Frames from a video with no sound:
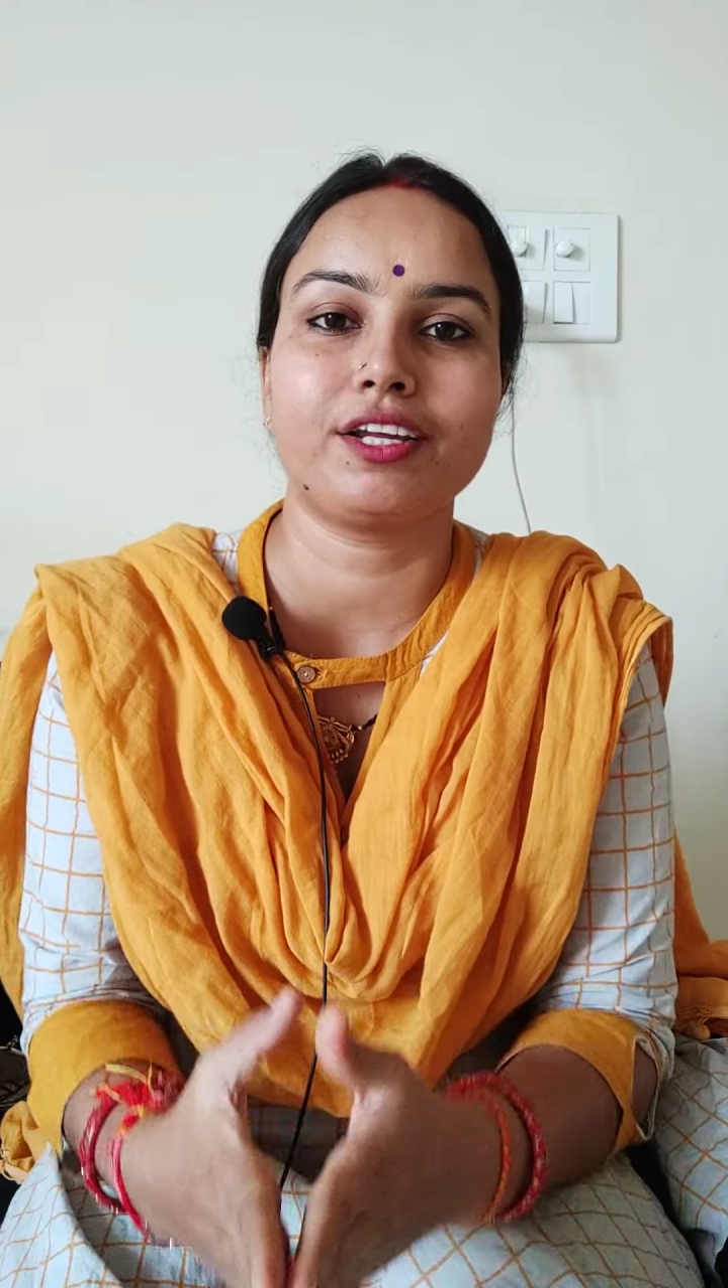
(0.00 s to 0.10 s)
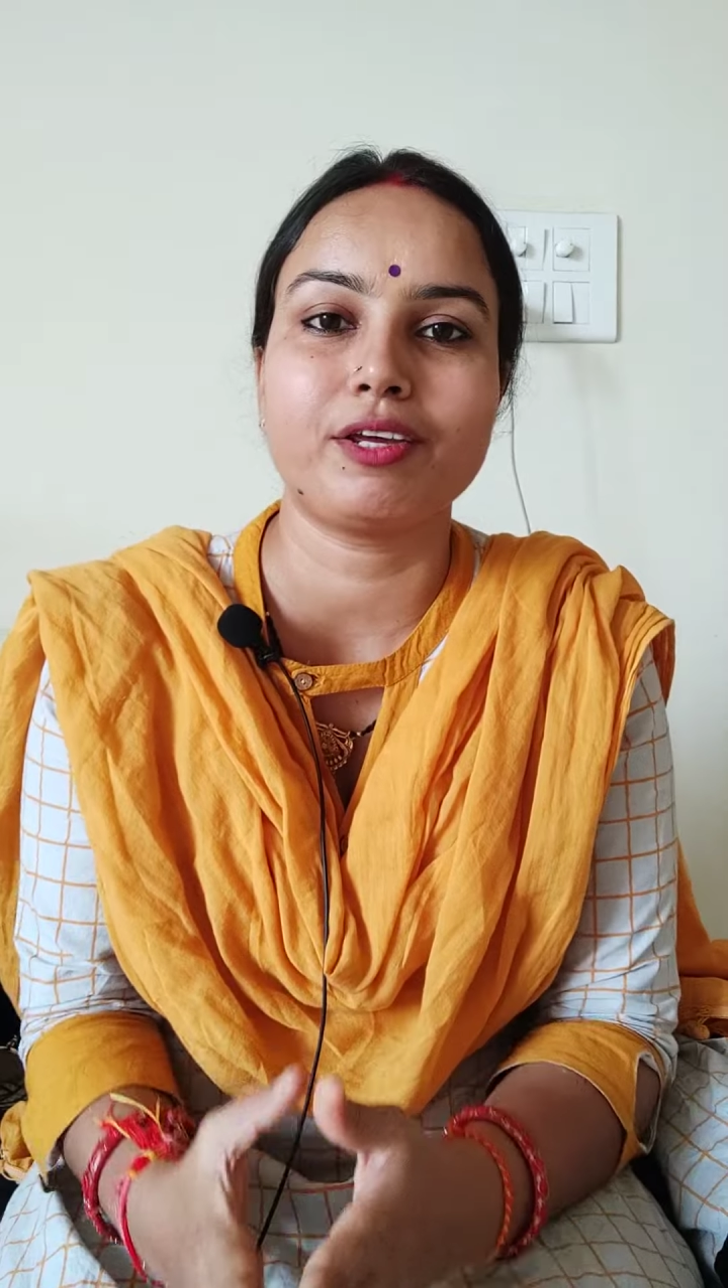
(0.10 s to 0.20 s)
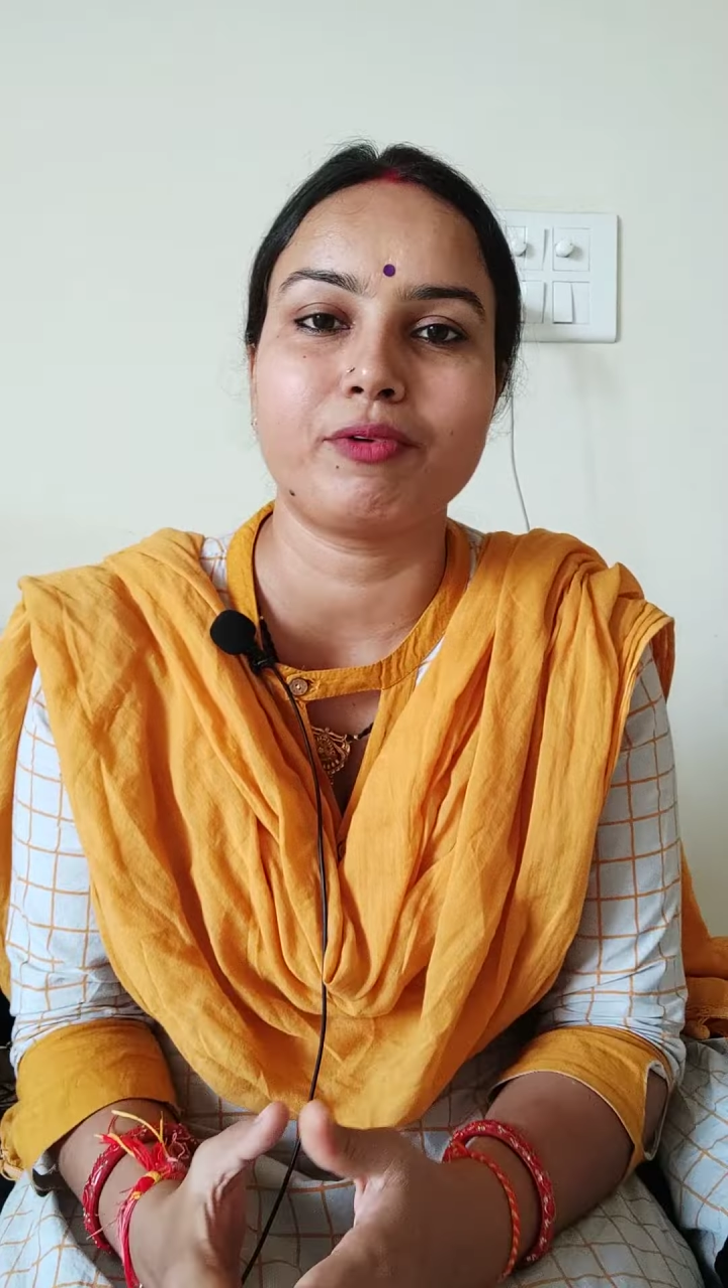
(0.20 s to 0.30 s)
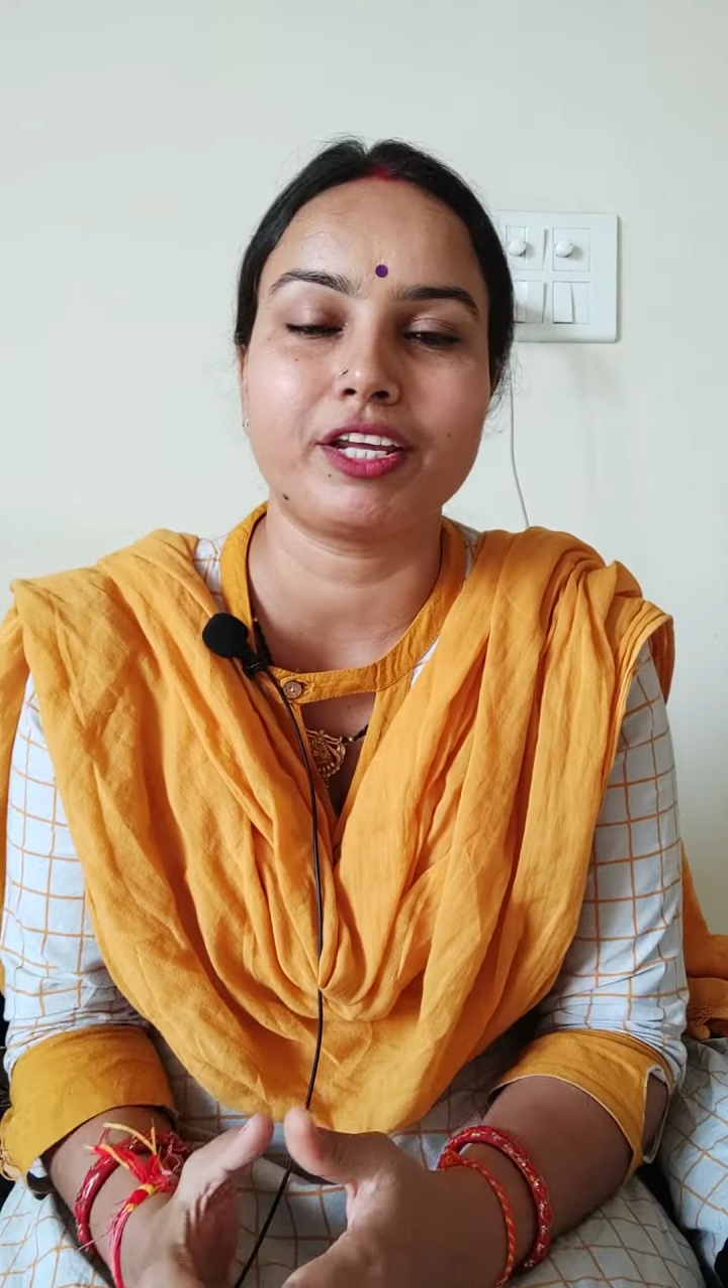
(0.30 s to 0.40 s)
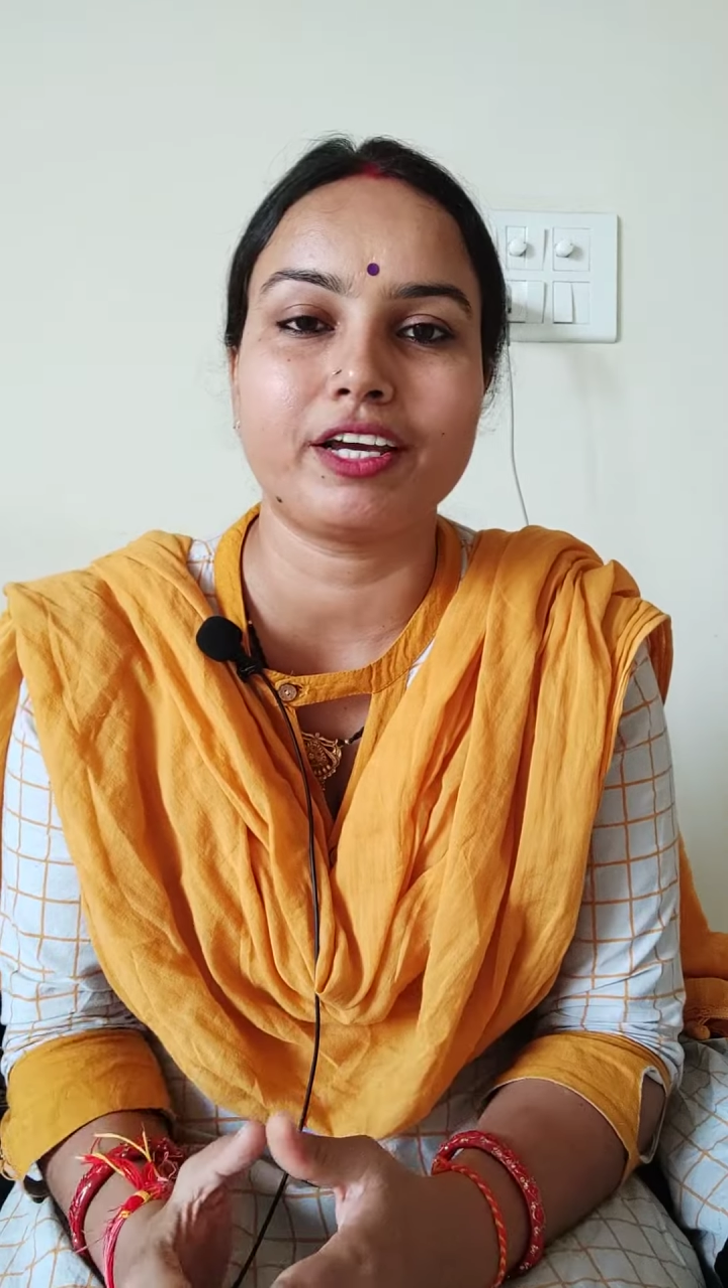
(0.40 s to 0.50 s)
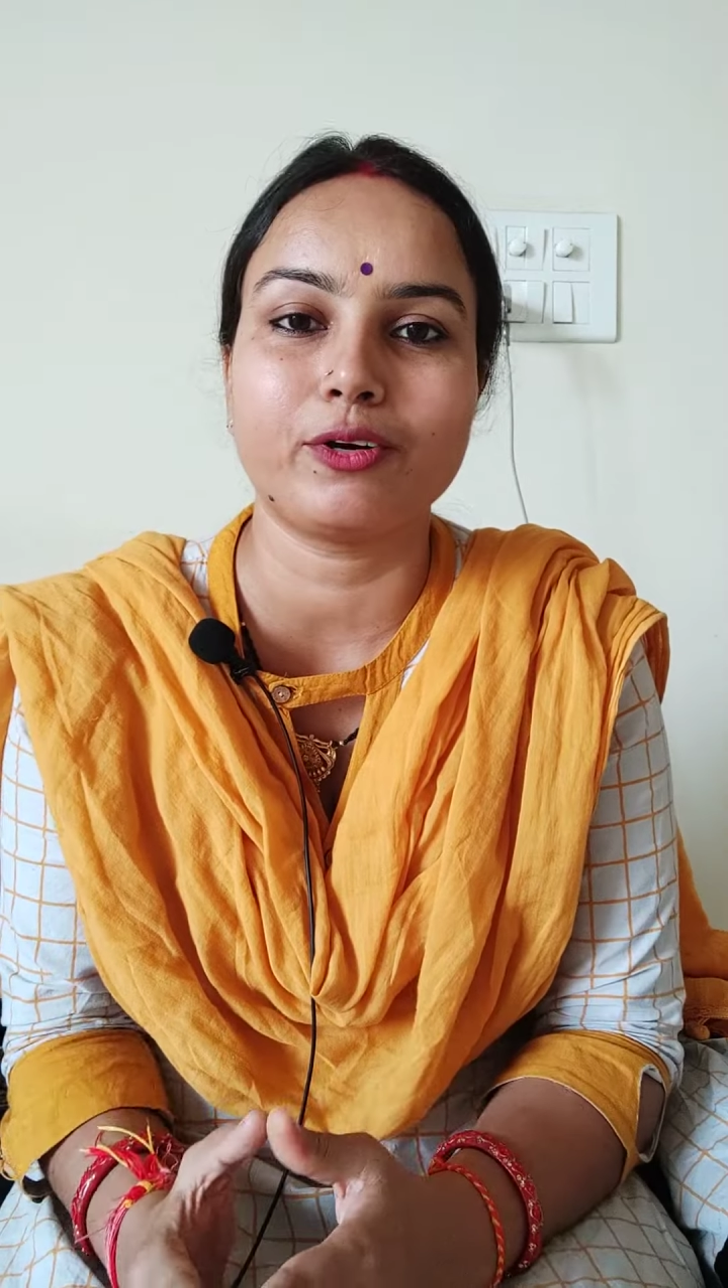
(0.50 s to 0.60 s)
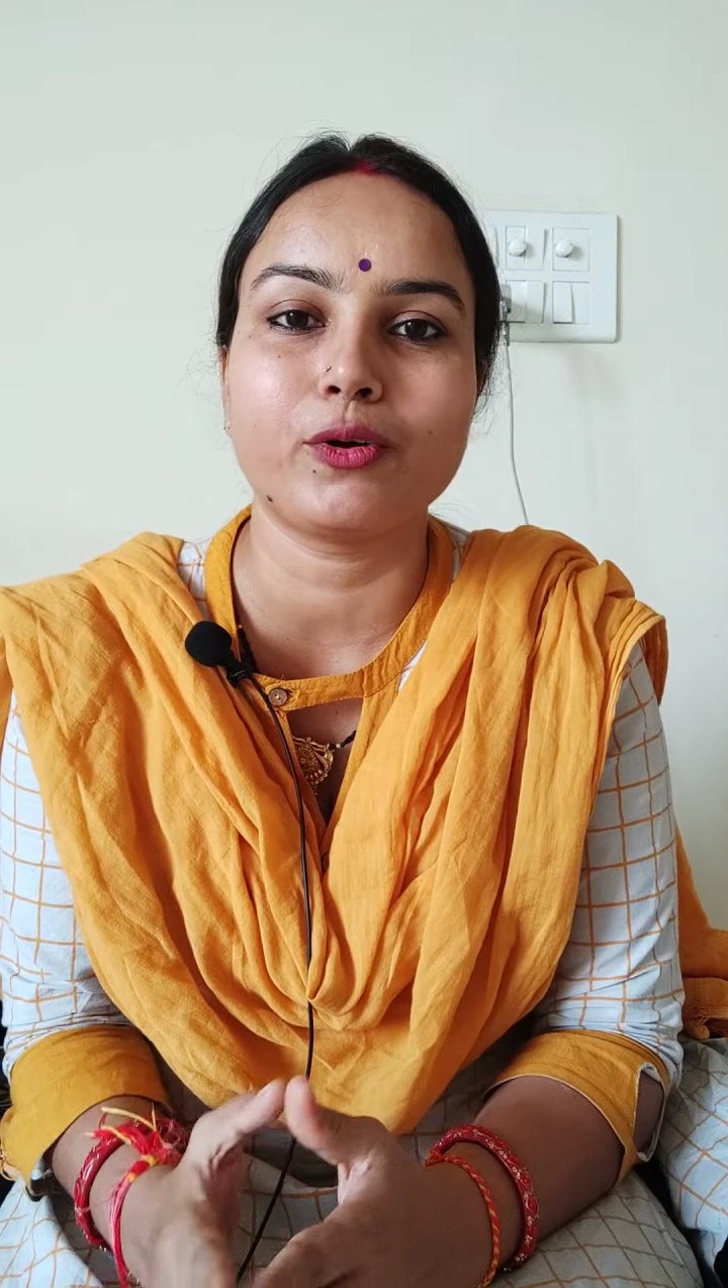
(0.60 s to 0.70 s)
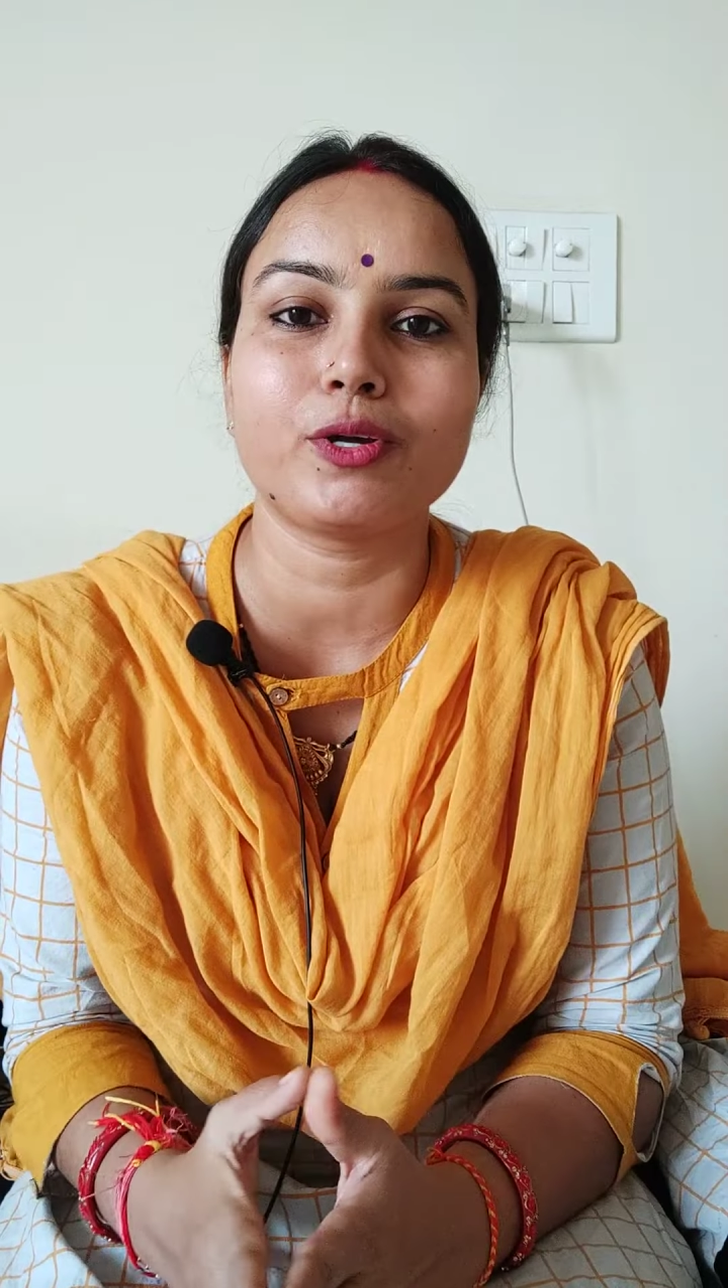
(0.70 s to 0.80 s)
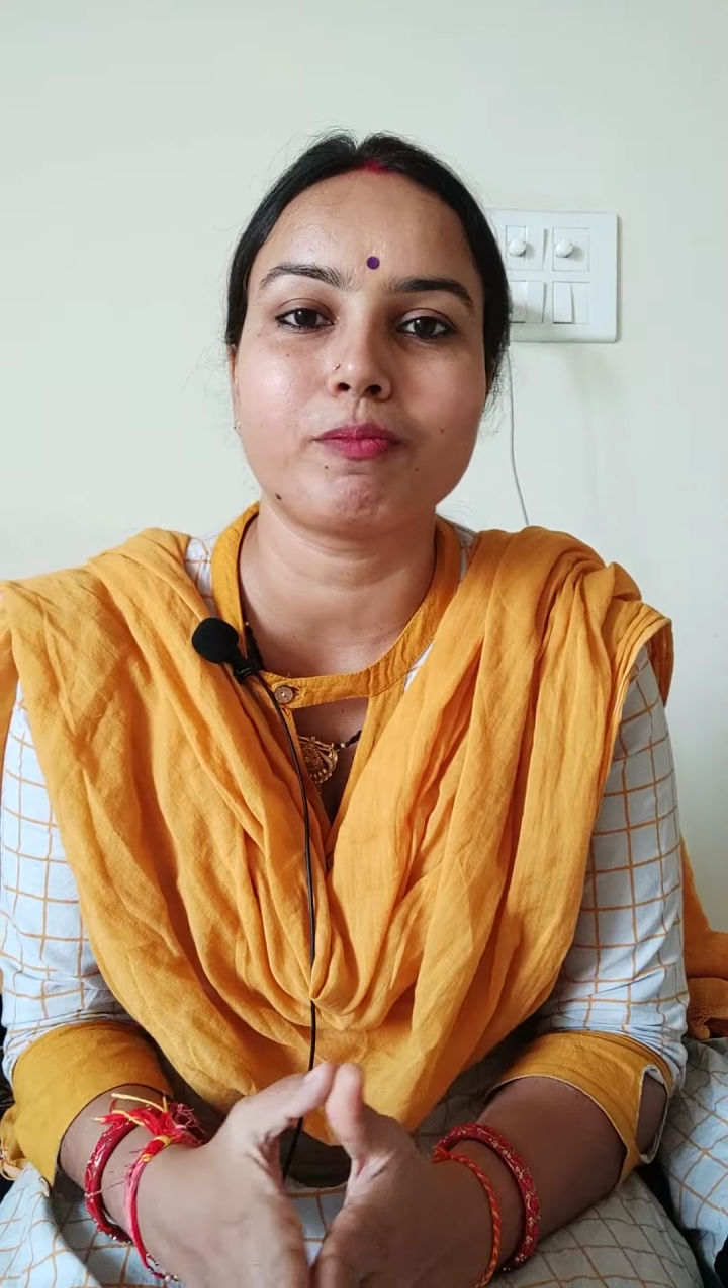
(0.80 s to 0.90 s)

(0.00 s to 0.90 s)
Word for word: कि भैया कोई